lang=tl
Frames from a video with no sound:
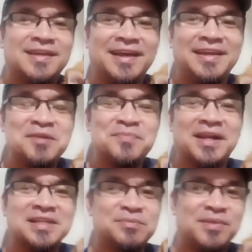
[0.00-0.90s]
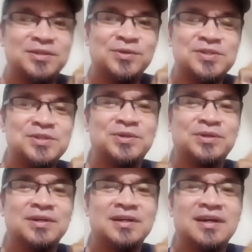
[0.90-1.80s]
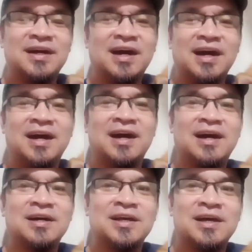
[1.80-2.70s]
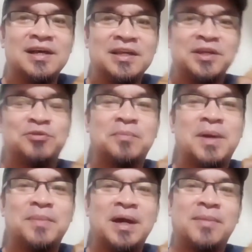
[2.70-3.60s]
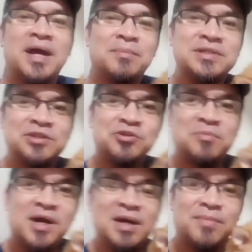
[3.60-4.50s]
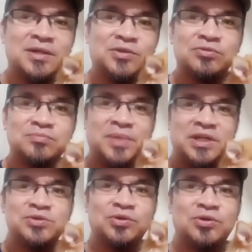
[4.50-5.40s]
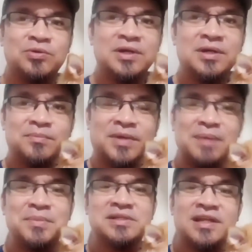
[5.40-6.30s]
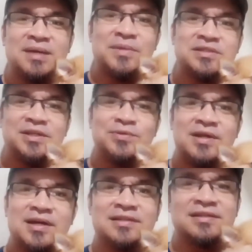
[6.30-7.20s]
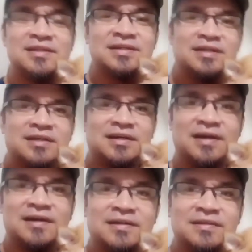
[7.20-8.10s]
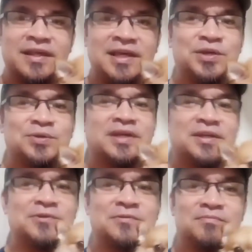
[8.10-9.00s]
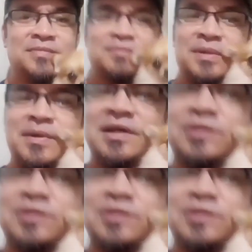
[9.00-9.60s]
training para sa mga dogs nyo. Uh, di ko napapabay, masyado na mahaba tong video ko. Maraming salamat sa inyong lahat. Thank you, thank you. Babay na